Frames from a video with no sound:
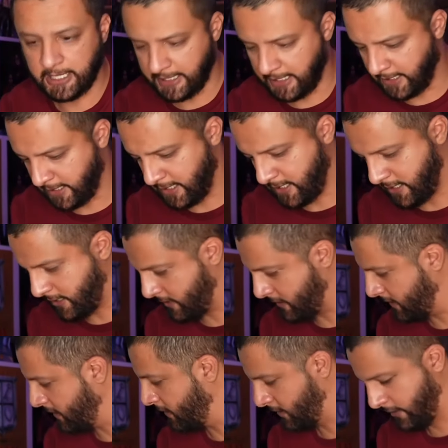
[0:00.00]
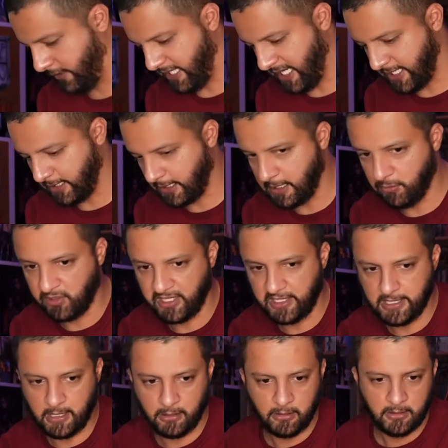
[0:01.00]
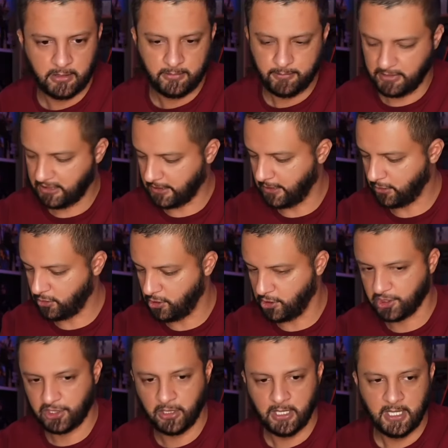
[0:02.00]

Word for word: الخير آه، لداخل خوتي يا ما تقلقوش